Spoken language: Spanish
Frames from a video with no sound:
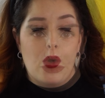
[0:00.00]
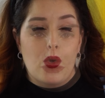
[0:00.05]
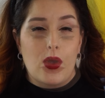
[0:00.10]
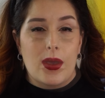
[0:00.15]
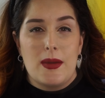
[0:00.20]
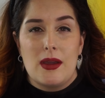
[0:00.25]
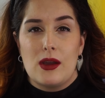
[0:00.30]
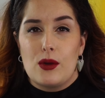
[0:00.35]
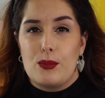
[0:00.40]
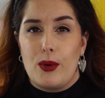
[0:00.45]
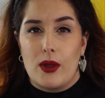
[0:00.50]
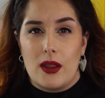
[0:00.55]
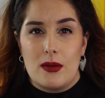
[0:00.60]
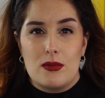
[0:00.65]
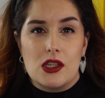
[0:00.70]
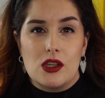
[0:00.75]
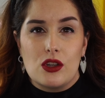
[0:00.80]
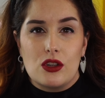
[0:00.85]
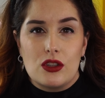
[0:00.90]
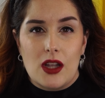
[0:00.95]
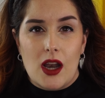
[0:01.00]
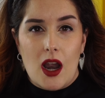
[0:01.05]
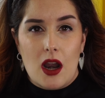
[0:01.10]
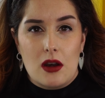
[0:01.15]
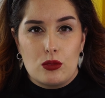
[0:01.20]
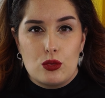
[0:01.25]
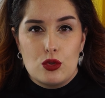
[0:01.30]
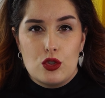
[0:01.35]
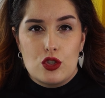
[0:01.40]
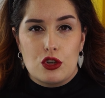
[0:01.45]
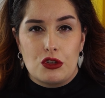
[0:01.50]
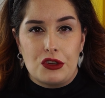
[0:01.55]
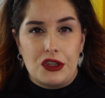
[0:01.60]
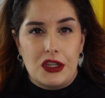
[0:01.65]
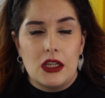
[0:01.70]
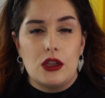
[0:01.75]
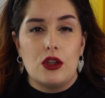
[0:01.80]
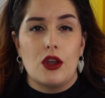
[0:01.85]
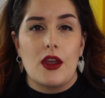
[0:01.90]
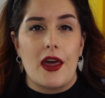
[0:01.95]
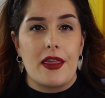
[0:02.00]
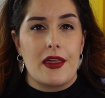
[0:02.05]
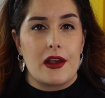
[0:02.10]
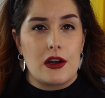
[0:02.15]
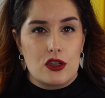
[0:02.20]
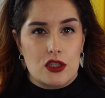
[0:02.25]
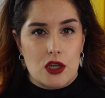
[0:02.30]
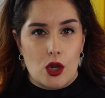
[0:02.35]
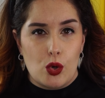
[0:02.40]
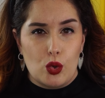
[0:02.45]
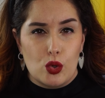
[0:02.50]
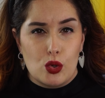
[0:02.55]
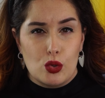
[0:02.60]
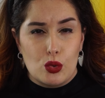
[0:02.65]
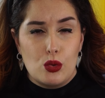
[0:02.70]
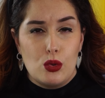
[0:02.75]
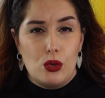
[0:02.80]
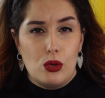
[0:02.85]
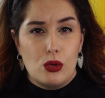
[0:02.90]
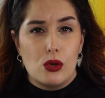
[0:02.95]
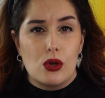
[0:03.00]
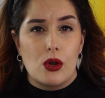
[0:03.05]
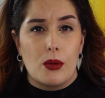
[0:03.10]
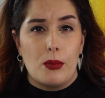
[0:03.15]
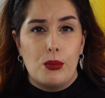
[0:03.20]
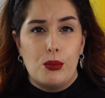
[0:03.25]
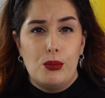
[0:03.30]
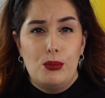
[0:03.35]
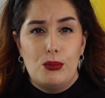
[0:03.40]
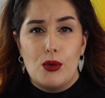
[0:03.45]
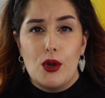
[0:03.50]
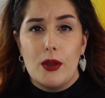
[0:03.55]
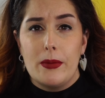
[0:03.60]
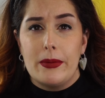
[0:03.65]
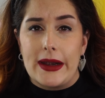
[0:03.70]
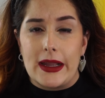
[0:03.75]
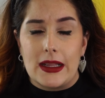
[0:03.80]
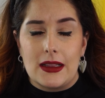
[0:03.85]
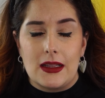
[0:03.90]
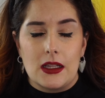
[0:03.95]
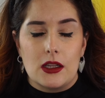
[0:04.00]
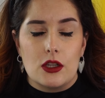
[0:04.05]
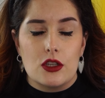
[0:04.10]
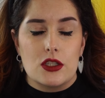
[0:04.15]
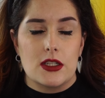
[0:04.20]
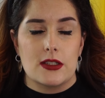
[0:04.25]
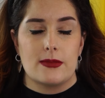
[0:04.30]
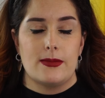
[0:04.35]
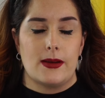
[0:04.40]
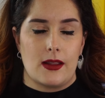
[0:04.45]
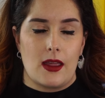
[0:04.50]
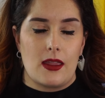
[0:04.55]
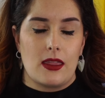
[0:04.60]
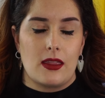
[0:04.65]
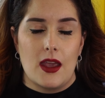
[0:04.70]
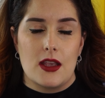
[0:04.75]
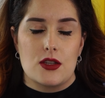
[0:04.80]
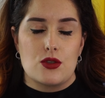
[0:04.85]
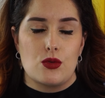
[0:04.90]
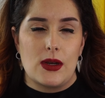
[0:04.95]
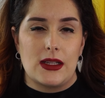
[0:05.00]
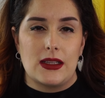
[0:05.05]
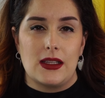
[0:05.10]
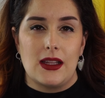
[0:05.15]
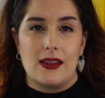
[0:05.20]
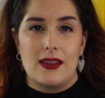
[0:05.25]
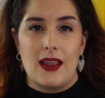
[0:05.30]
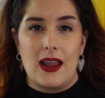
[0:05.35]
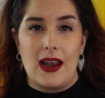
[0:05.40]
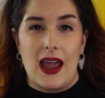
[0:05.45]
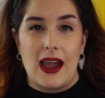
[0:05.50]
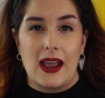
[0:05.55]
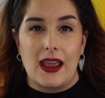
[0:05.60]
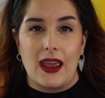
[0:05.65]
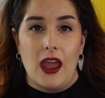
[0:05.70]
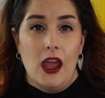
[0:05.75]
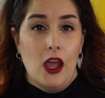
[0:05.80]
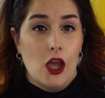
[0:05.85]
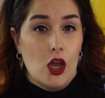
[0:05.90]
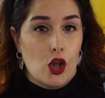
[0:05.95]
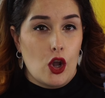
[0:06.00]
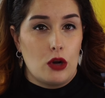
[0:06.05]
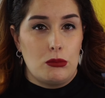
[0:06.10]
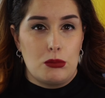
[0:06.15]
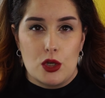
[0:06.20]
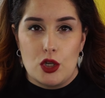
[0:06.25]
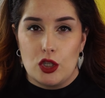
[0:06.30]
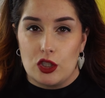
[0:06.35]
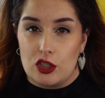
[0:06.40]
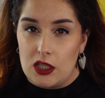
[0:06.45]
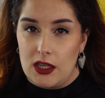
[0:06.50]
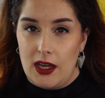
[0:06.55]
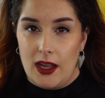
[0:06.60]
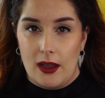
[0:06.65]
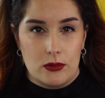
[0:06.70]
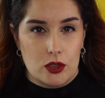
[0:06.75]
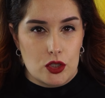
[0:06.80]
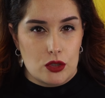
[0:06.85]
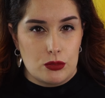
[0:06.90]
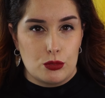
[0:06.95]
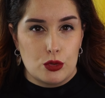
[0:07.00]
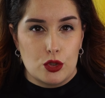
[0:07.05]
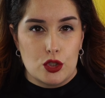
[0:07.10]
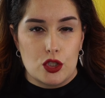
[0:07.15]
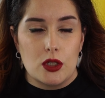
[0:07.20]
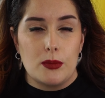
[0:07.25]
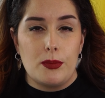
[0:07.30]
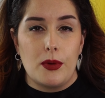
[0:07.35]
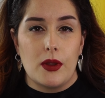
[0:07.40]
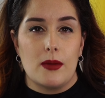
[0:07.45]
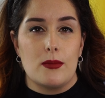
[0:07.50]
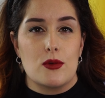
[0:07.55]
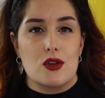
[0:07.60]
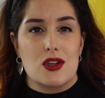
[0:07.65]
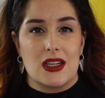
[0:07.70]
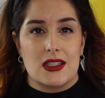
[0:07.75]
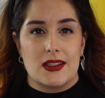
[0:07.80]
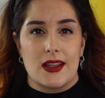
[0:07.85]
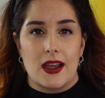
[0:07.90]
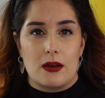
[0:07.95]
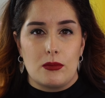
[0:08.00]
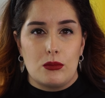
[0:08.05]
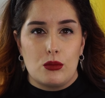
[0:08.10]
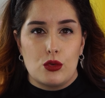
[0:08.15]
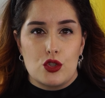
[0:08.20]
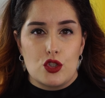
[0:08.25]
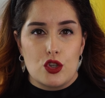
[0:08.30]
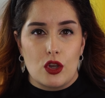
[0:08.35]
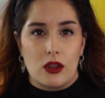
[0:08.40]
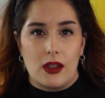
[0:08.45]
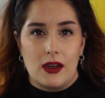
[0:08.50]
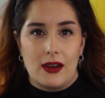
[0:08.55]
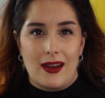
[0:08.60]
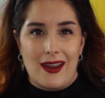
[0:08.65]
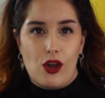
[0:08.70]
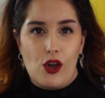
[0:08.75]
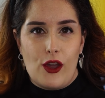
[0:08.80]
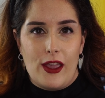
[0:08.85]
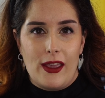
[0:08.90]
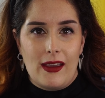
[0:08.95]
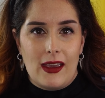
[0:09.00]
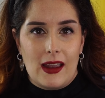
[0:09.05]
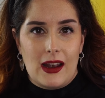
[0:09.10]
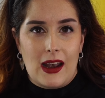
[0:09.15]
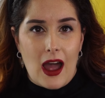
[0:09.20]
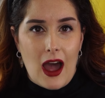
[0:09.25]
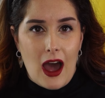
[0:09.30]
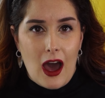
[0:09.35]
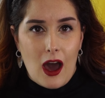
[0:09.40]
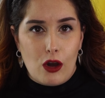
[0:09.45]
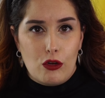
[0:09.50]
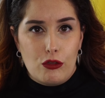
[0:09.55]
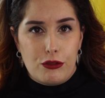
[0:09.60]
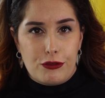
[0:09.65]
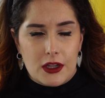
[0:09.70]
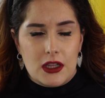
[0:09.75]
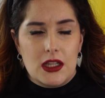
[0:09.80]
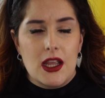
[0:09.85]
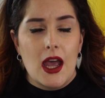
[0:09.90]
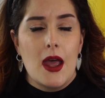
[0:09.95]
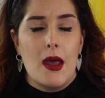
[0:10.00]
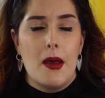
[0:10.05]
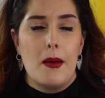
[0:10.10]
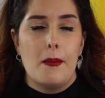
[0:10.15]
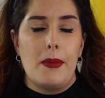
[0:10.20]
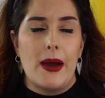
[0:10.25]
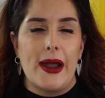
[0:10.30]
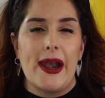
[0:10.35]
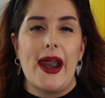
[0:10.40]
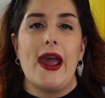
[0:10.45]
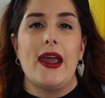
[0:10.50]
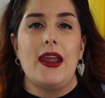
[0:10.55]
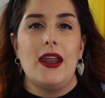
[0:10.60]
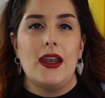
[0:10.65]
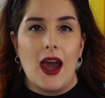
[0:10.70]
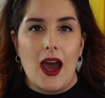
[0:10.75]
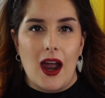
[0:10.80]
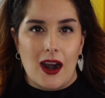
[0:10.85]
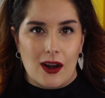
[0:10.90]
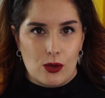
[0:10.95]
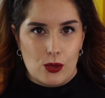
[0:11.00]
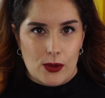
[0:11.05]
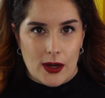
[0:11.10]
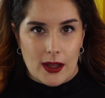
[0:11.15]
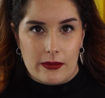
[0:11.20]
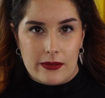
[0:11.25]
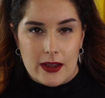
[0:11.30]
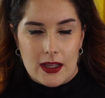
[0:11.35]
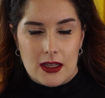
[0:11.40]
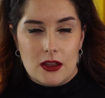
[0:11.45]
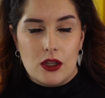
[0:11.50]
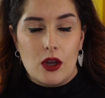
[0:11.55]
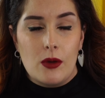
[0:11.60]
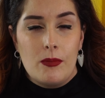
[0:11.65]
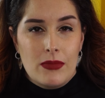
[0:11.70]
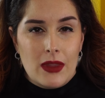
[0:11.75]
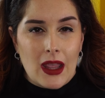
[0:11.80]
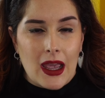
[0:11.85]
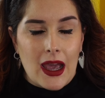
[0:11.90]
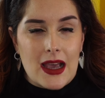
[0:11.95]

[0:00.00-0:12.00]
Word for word: Aunque podemos encontrar algún chollito y hacernos algún look muy baratito, si es verdad que es una tienda en la que como nos liemos mucho podemos gastar mucho dinero en el outfit para ir a algún evento.